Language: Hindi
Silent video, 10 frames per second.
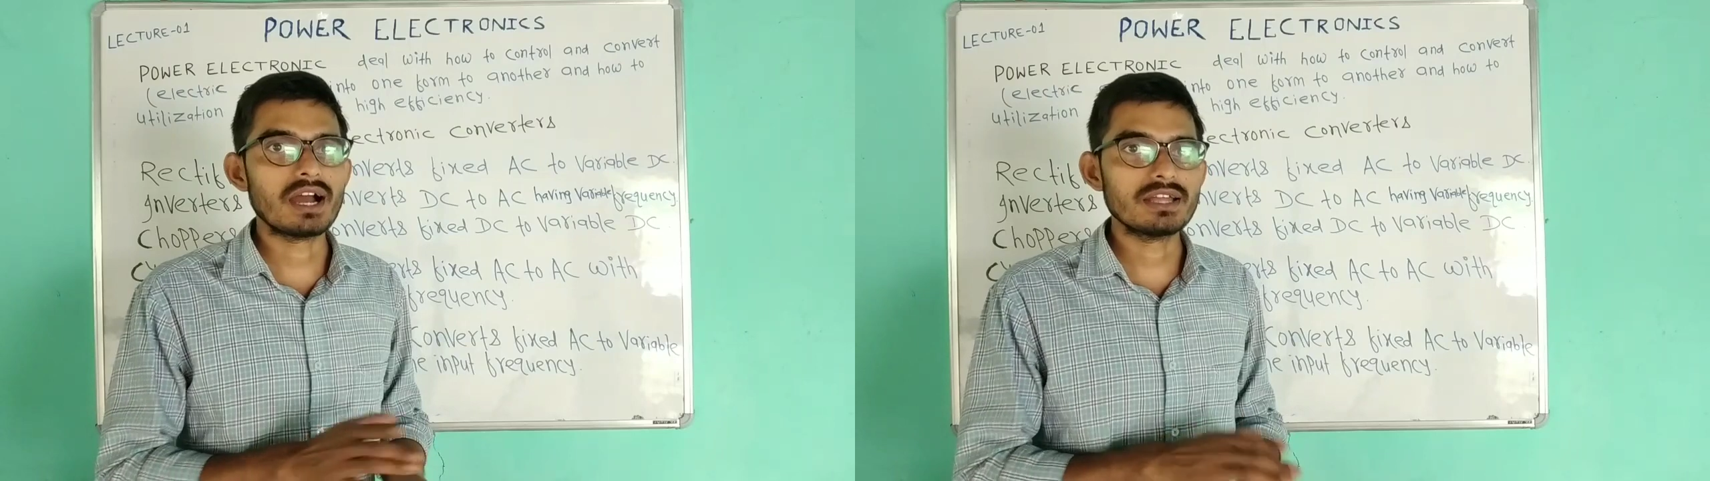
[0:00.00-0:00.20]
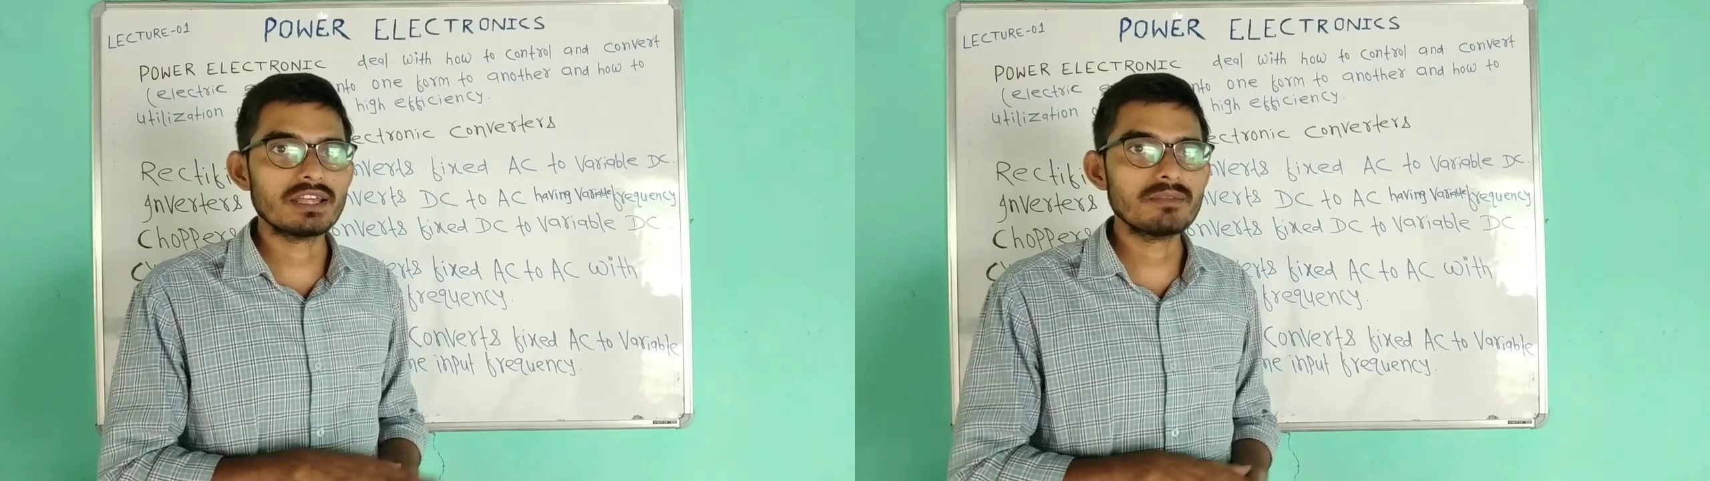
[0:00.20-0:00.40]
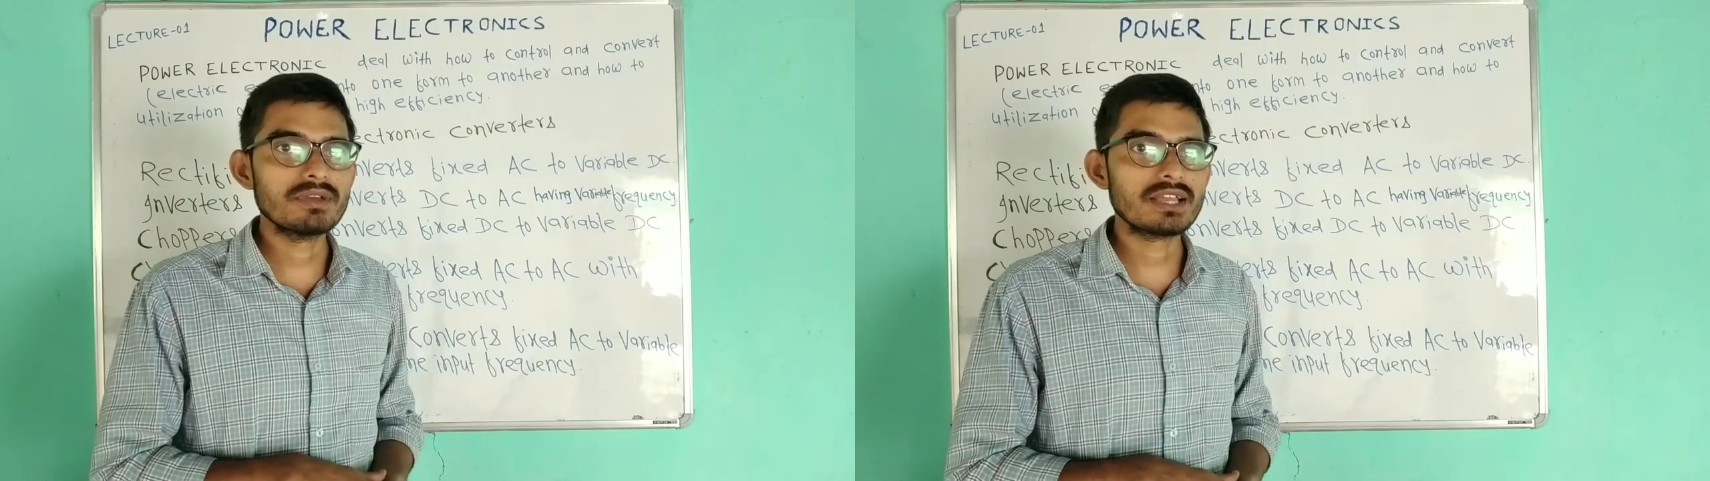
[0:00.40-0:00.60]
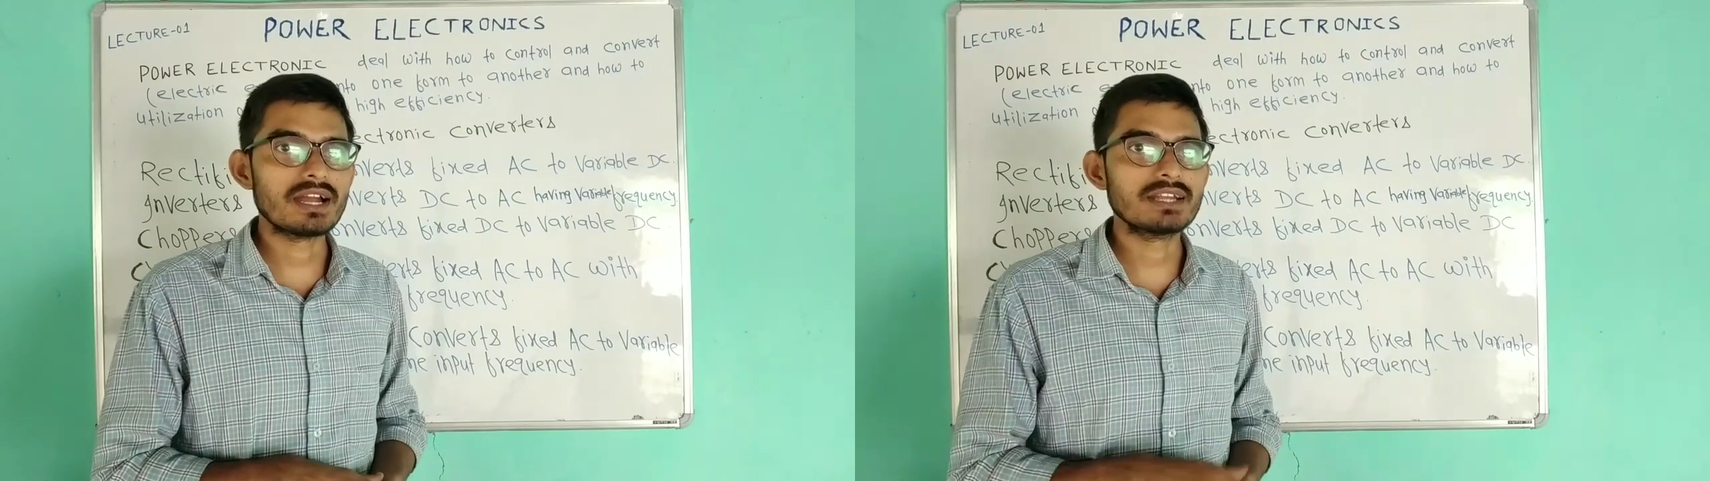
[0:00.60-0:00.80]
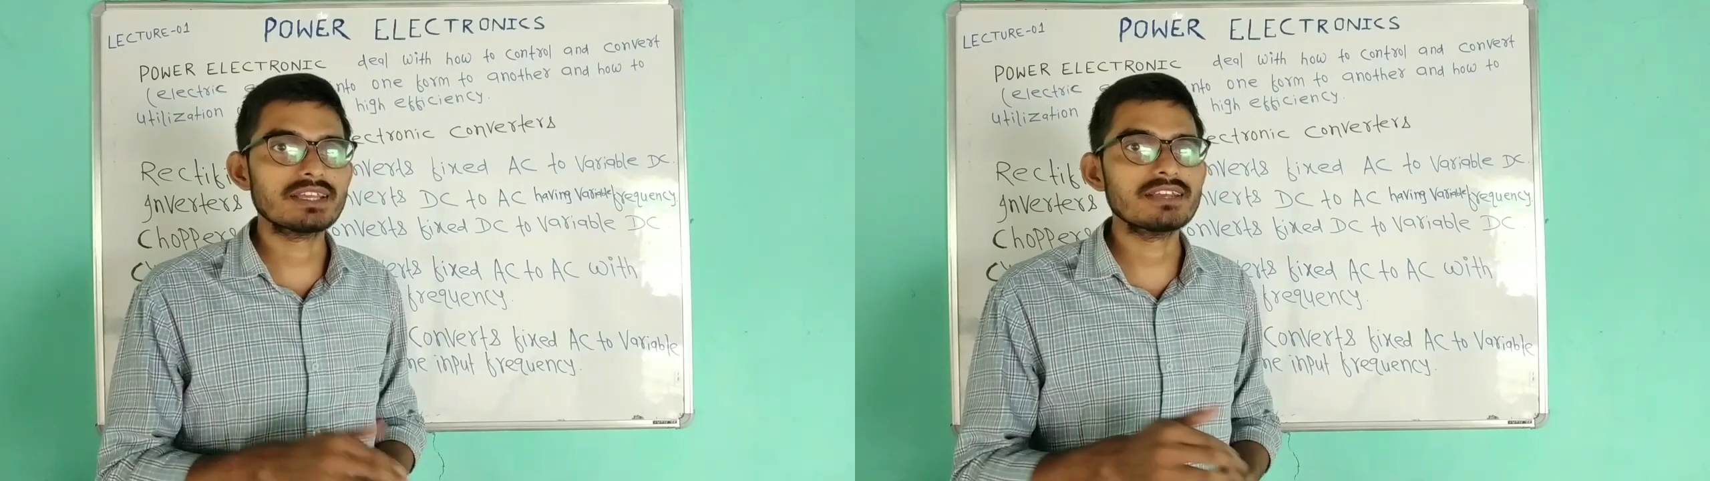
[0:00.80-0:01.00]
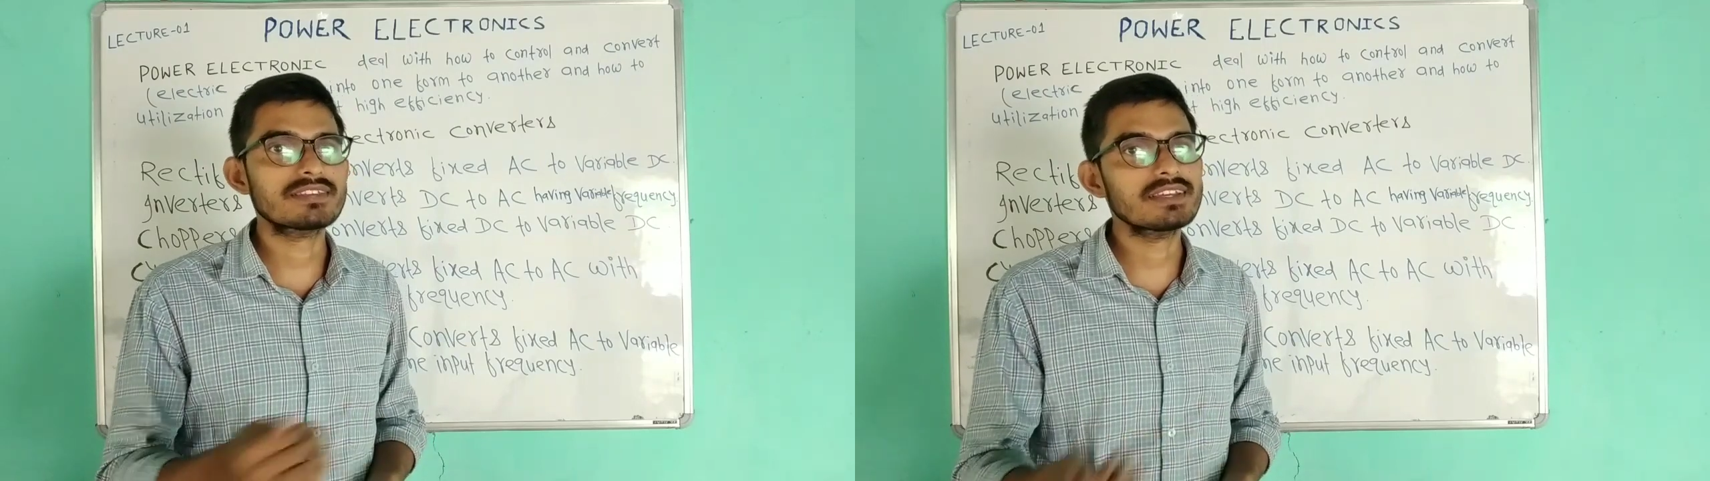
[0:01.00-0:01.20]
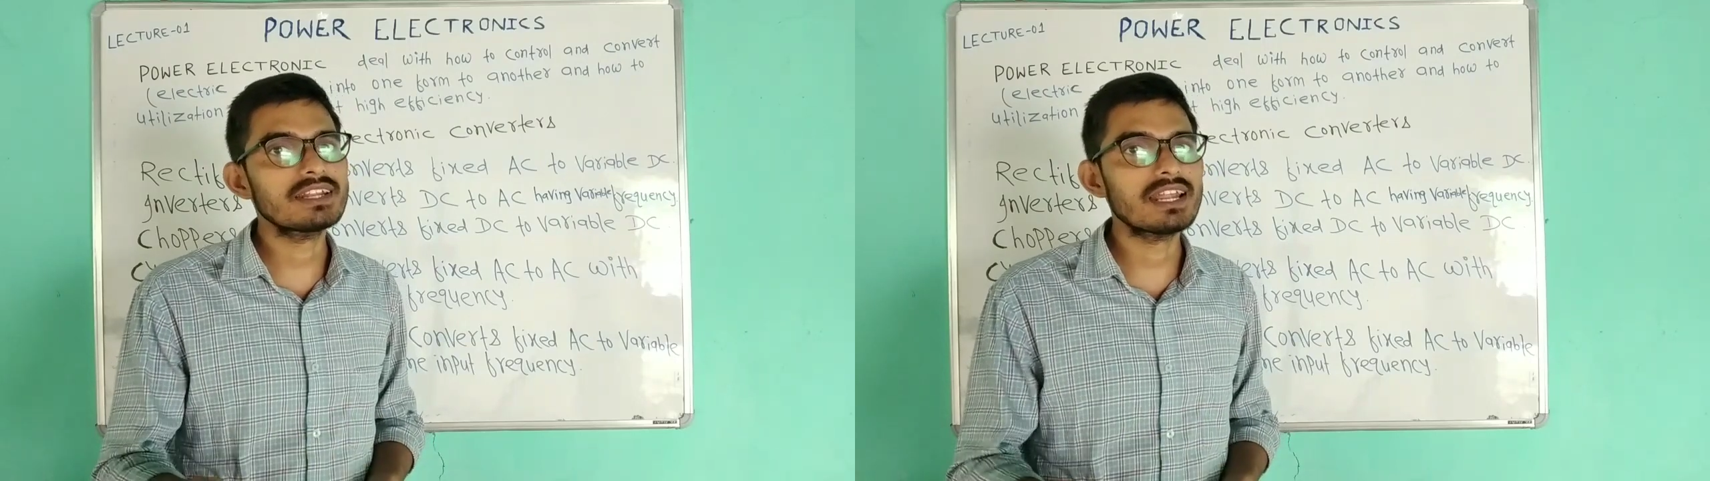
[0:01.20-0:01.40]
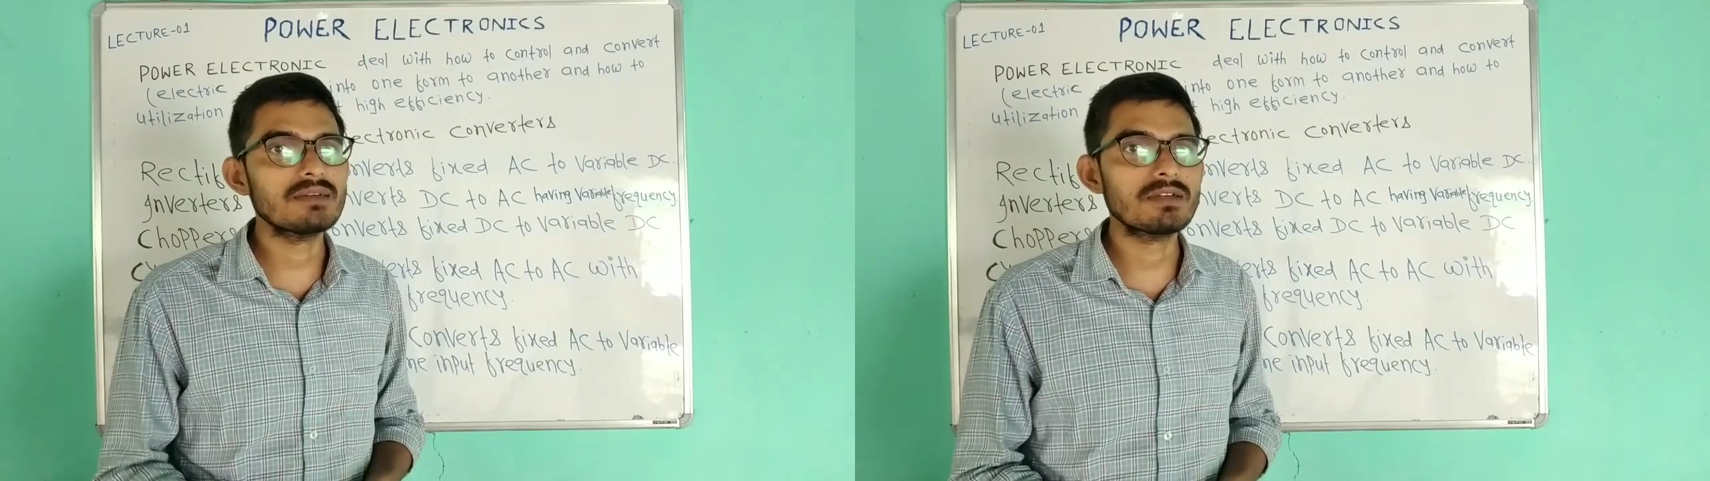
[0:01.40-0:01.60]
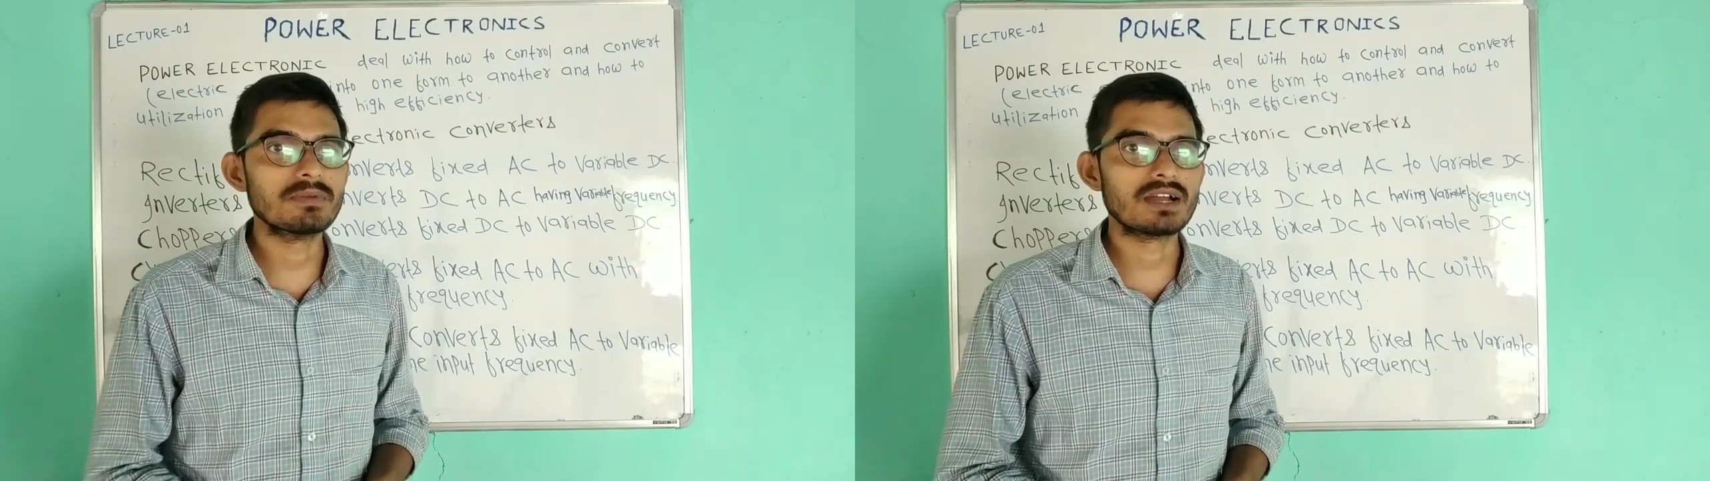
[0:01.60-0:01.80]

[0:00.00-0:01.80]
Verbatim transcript: अदर में क्या करते हैं सिग्नल लेवल पे